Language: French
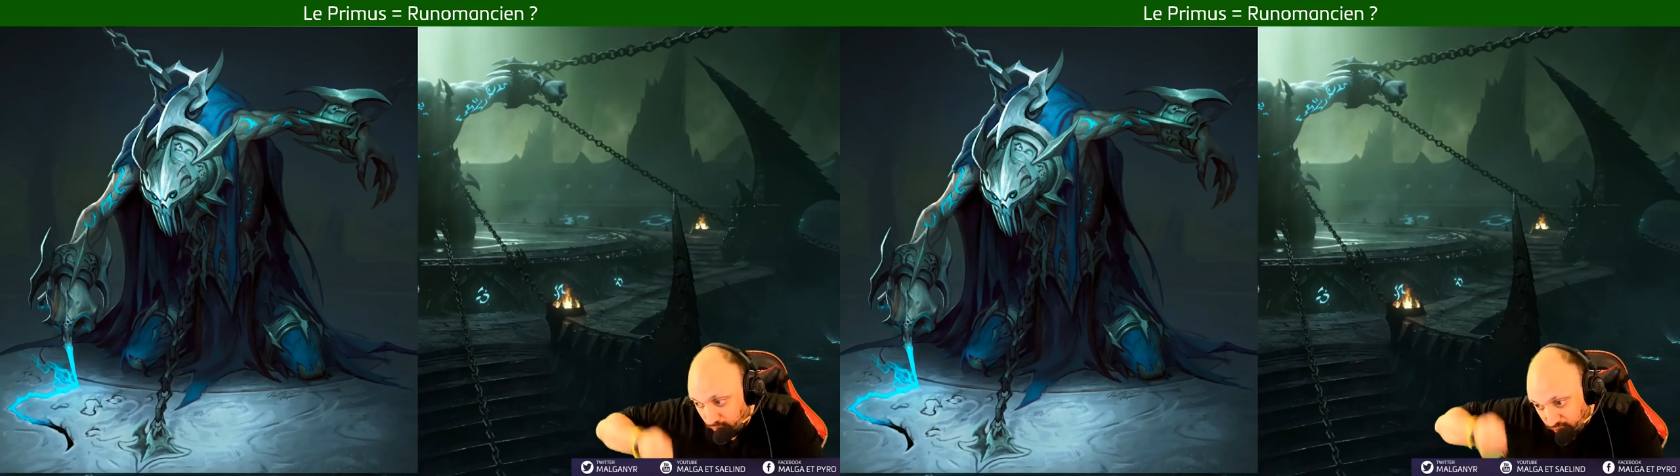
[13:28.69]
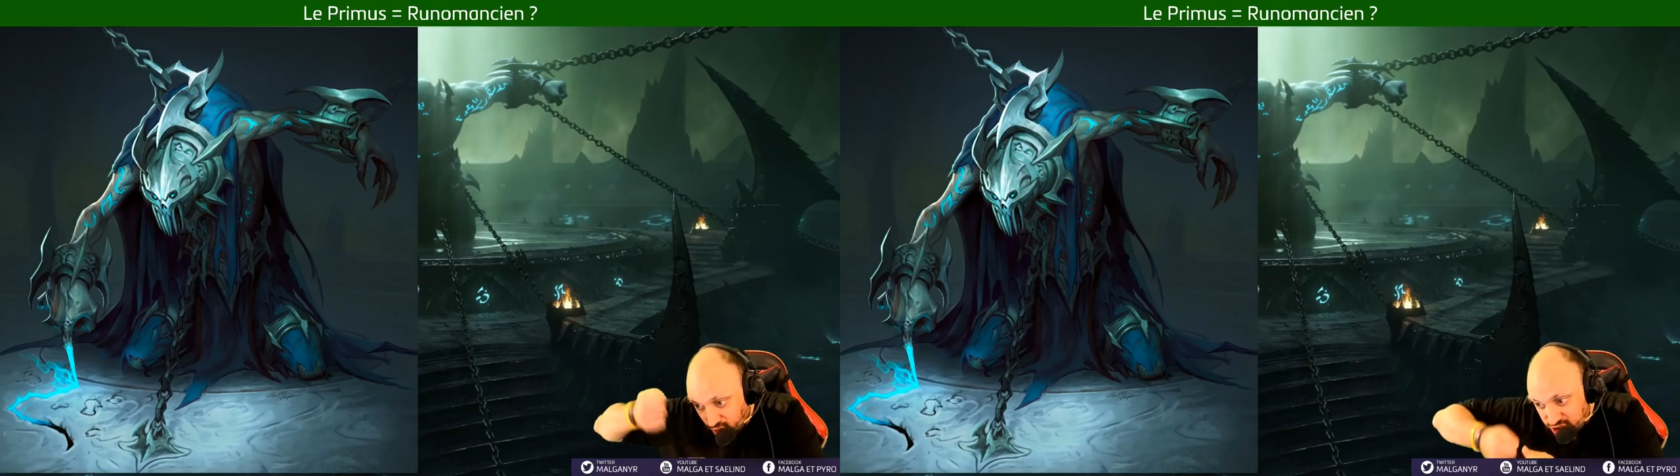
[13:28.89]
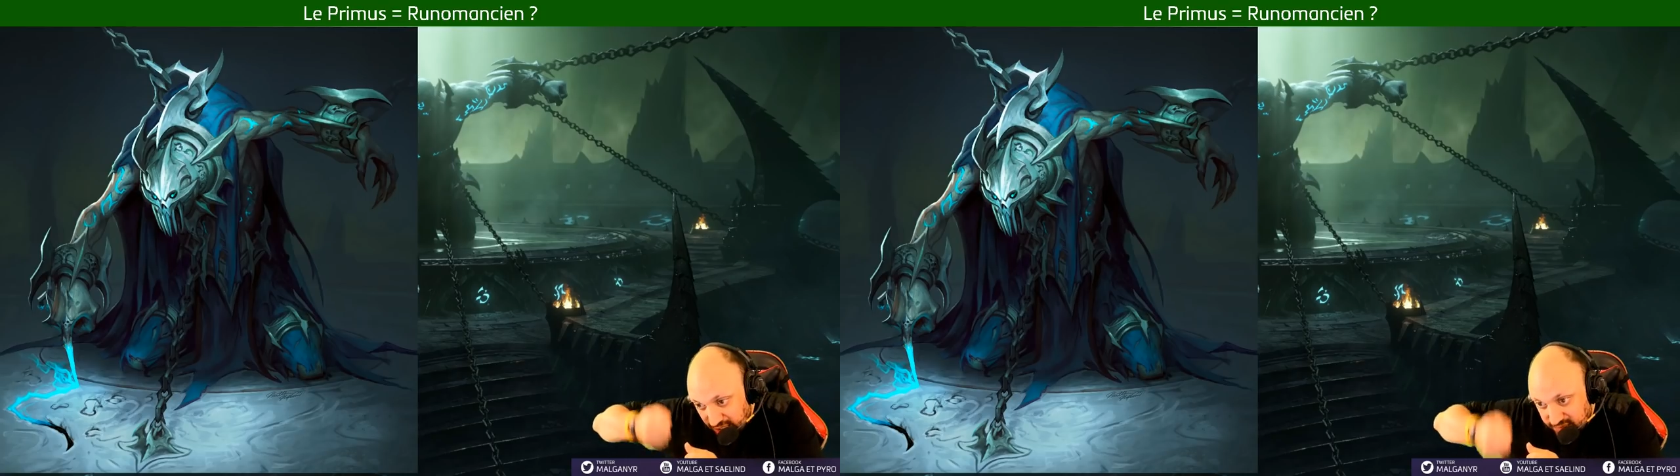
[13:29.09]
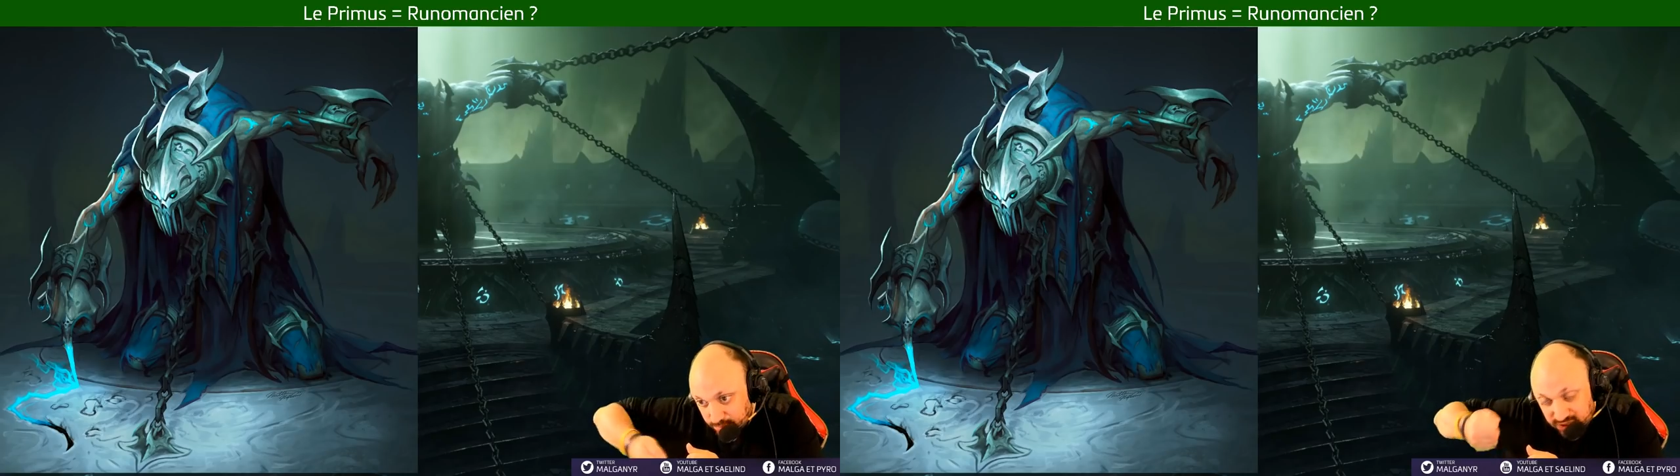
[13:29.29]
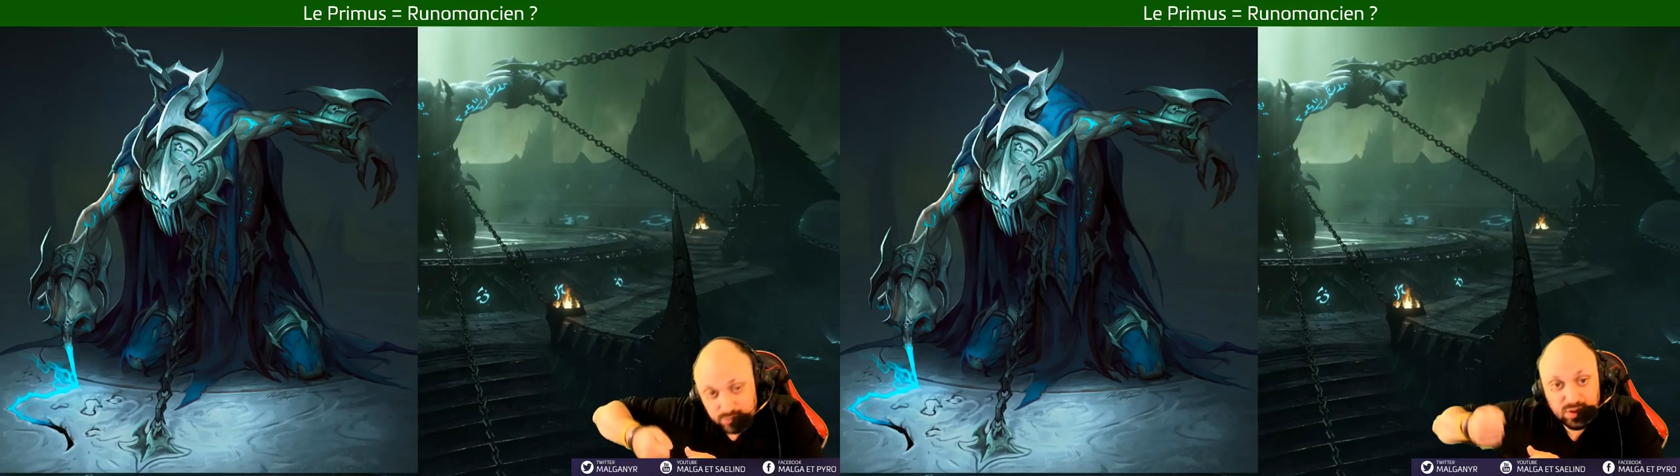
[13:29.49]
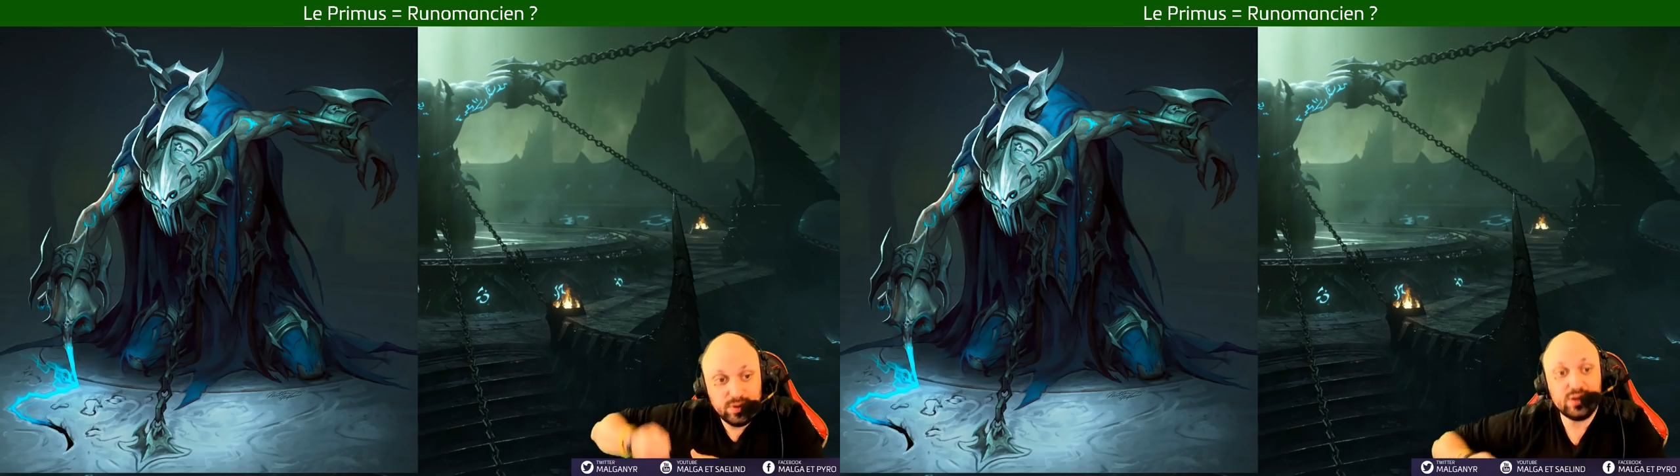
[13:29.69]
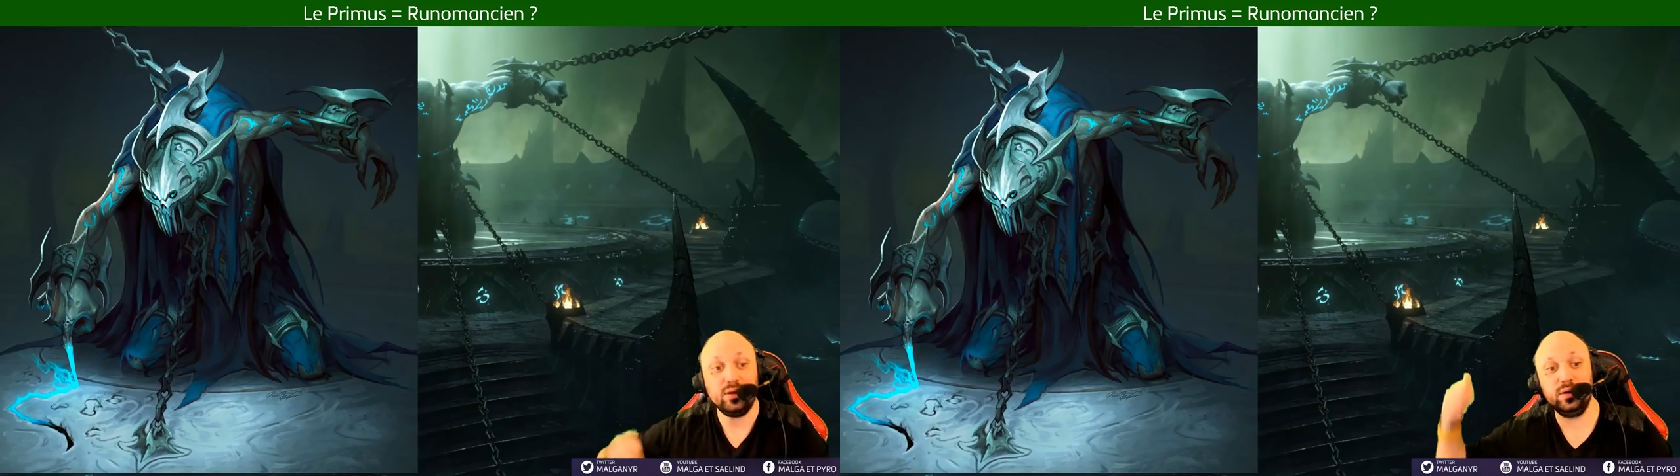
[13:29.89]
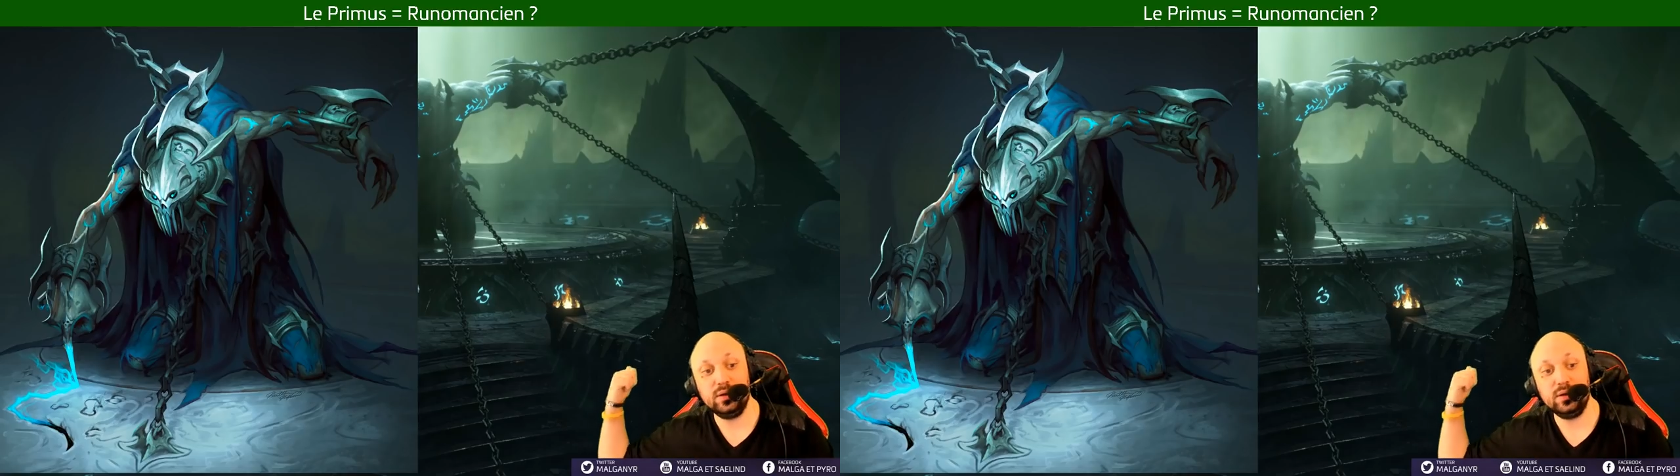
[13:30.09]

forgé avec ses petites mimines,